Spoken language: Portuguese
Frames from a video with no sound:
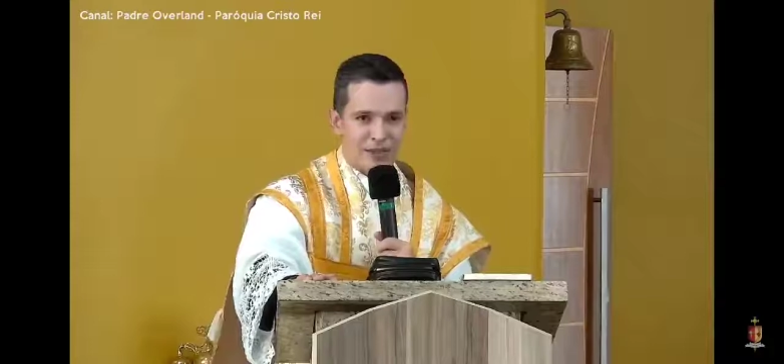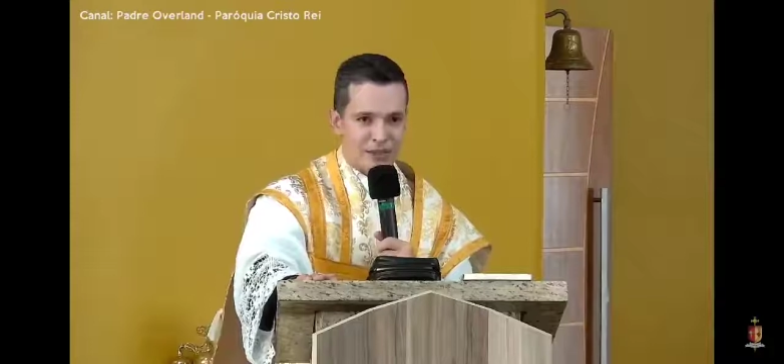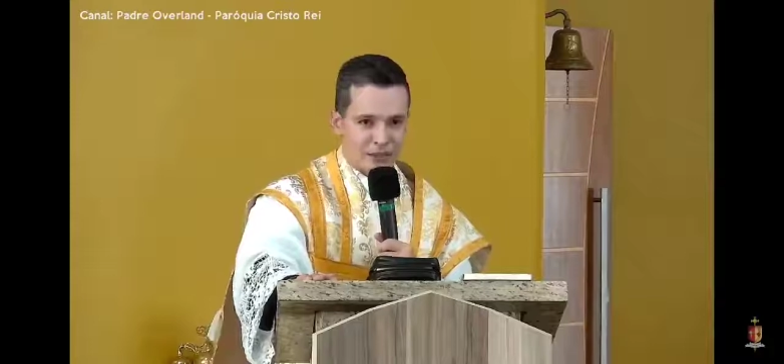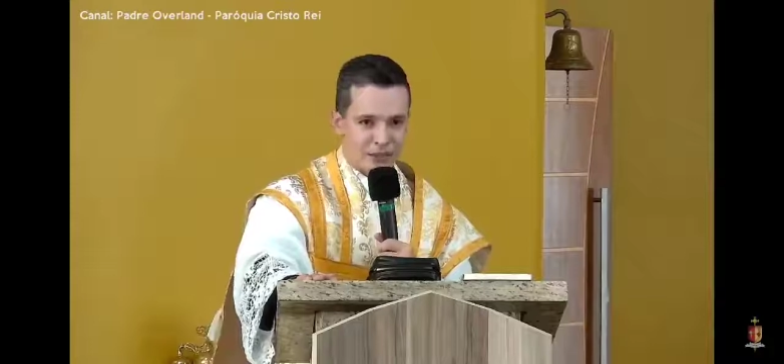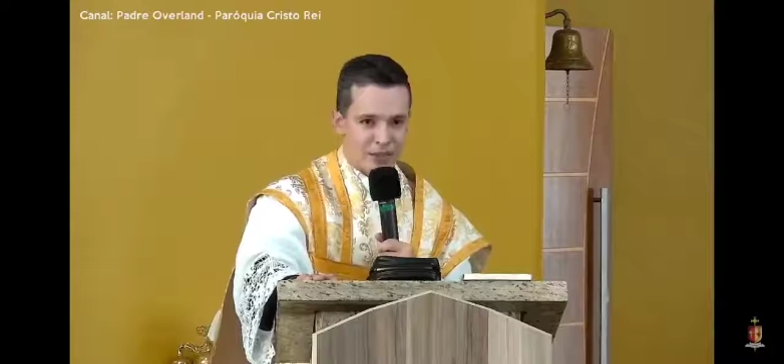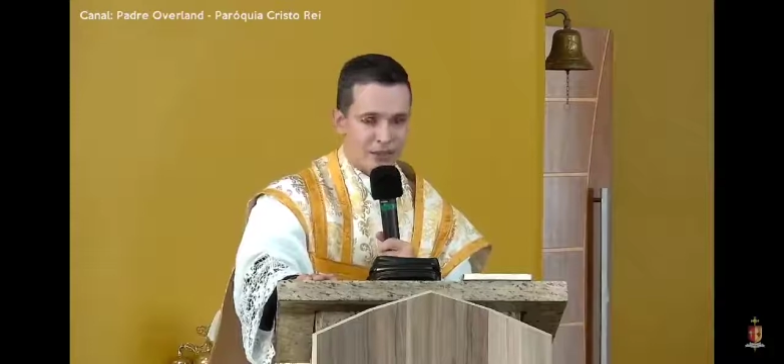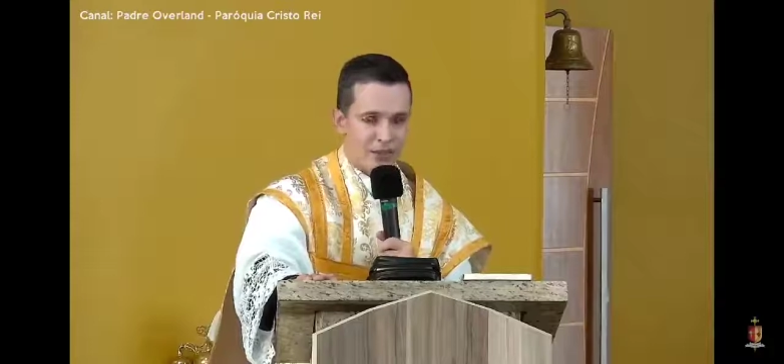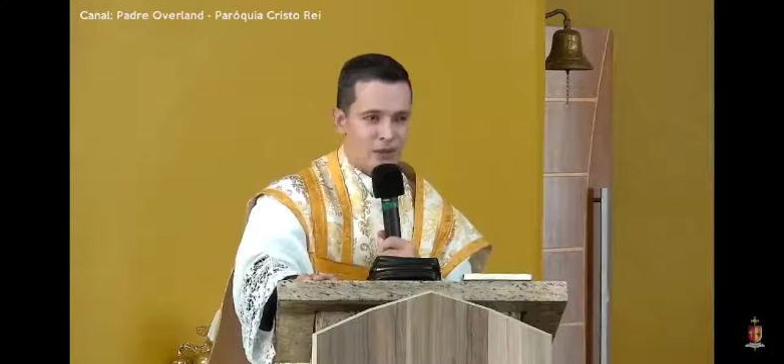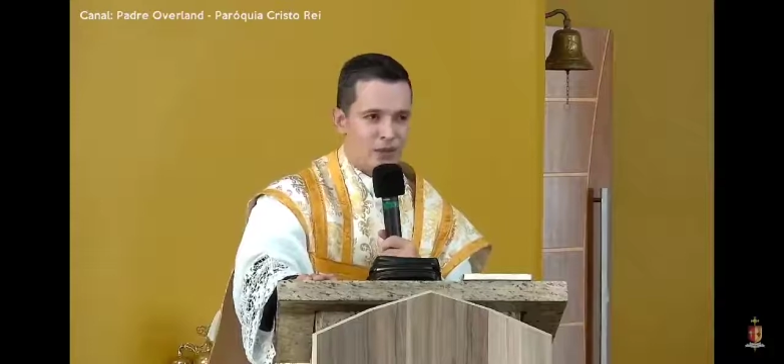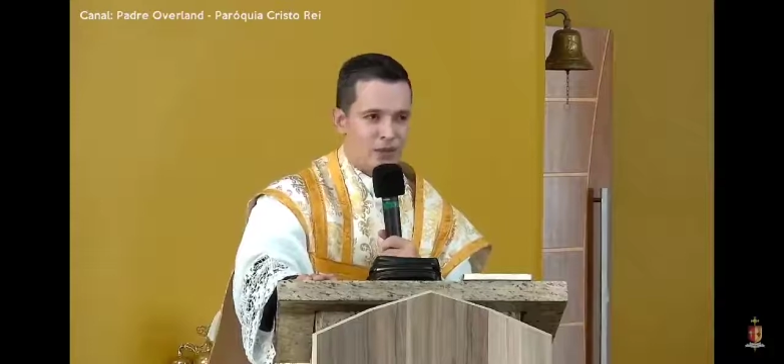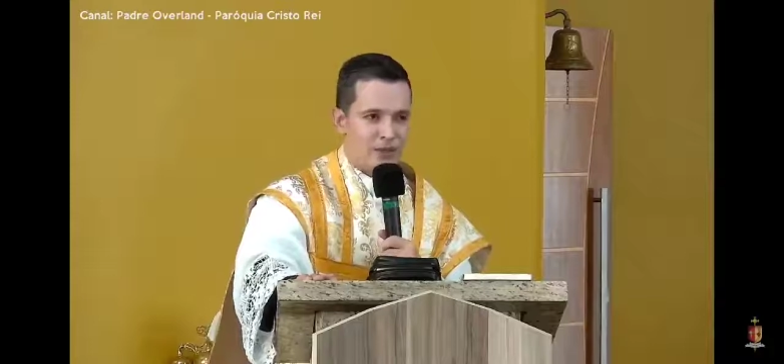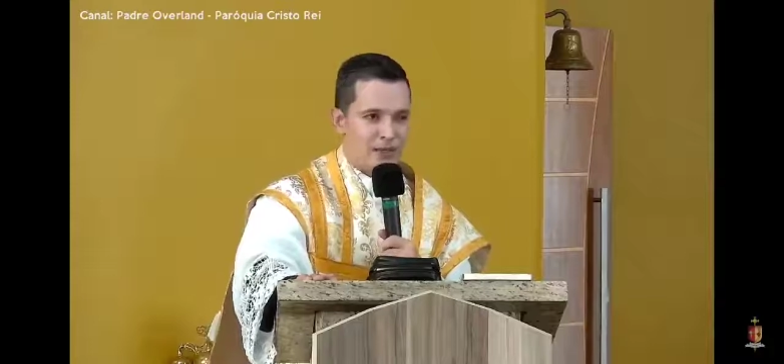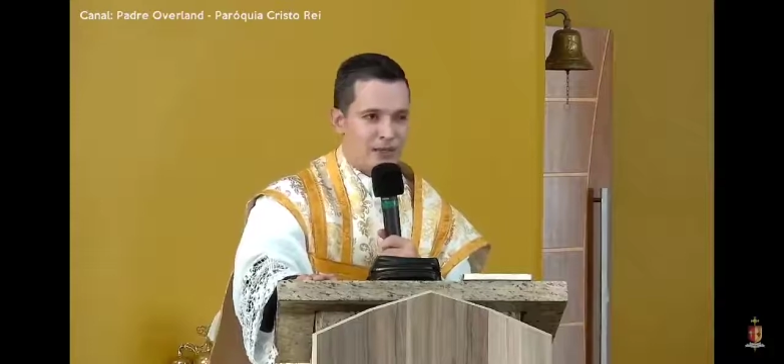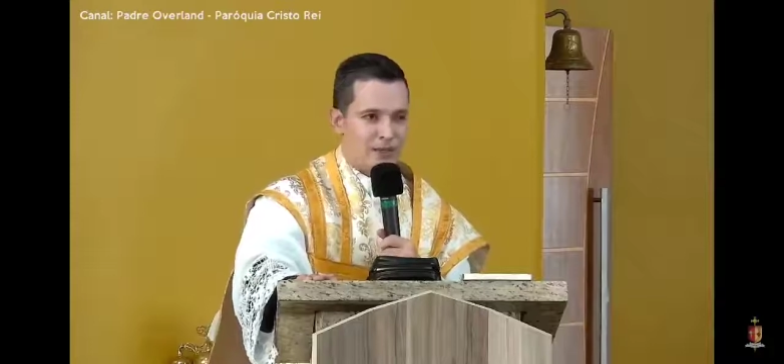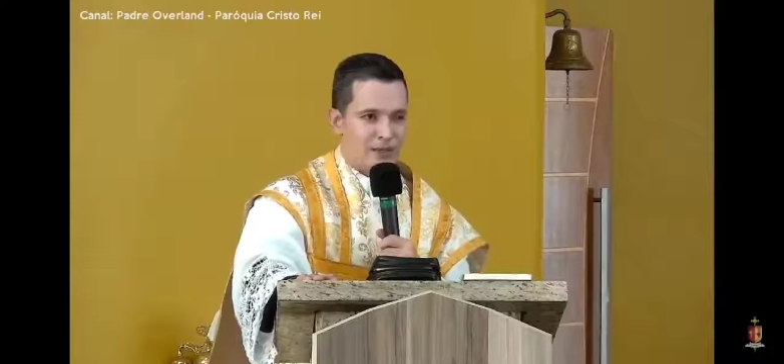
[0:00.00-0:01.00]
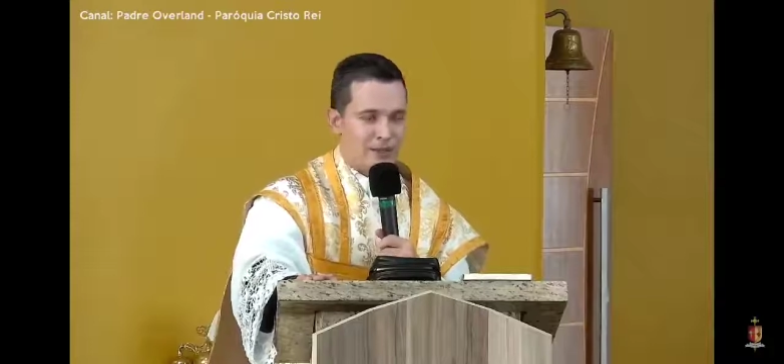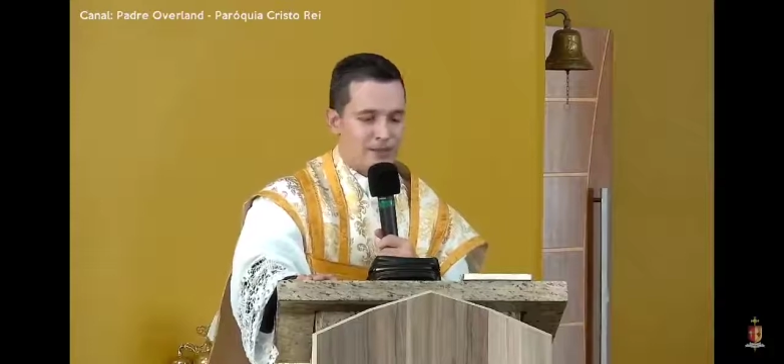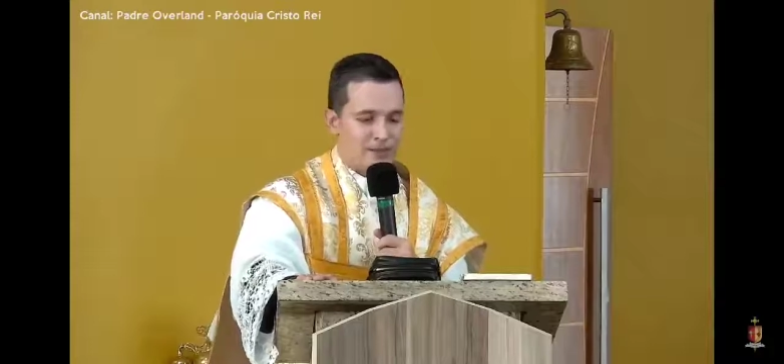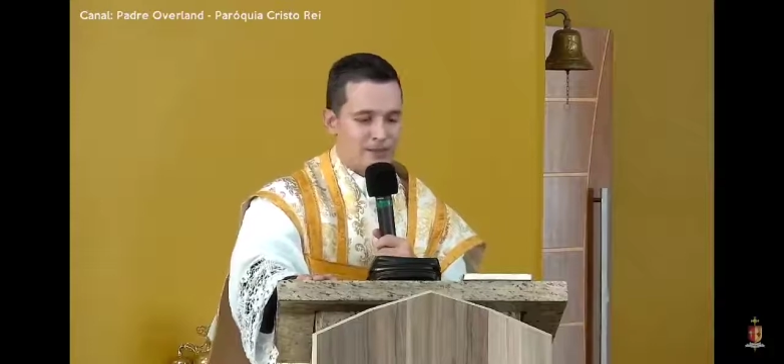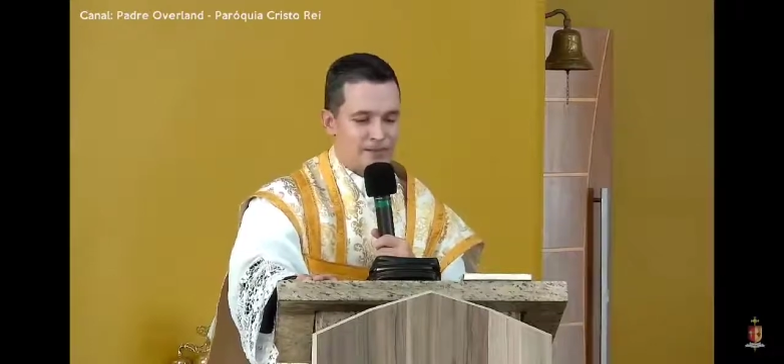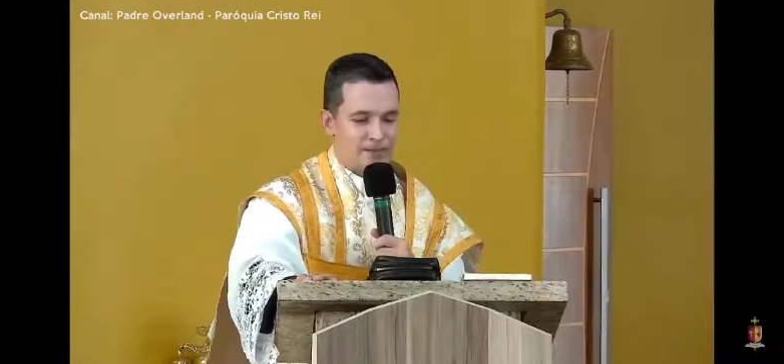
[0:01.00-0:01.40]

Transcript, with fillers: que estamos celebrando.